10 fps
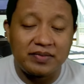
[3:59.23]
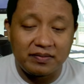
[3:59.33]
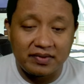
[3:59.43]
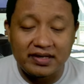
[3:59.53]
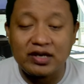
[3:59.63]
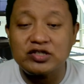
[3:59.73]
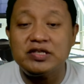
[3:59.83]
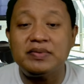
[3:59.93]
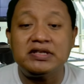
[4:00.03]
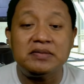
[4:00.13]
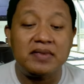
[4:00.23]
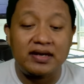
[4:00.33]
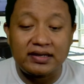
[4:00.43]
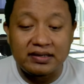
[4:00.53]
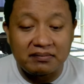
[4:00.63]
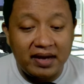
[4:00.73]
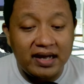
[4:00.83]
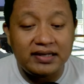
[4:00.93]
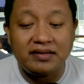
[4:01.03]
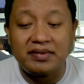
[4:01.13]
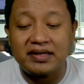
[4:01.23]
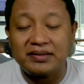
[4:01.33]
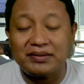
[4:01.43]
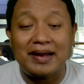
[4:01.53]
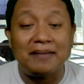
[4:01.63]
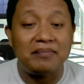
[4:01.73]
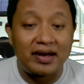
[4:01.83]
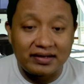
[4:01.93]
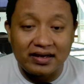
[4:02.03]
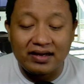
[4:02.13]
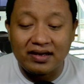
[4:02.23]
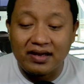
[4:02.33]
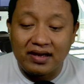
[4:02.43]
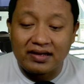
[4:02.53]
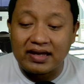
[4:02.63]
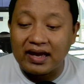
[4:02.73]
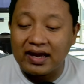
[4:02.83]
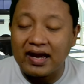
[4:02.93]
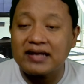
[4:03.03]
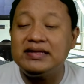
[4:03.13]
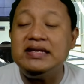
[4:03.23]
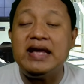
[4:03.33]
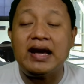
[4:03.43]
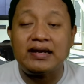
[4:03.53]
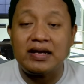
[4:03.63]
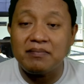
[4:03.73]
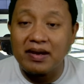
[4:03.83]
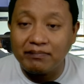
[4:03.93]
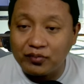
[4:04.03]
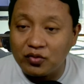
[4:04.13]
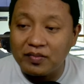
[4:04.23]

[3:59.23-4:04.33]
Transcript: pribadi harus dipertimbangkan kembali begitu. Nampaknya ya tidak akan mampu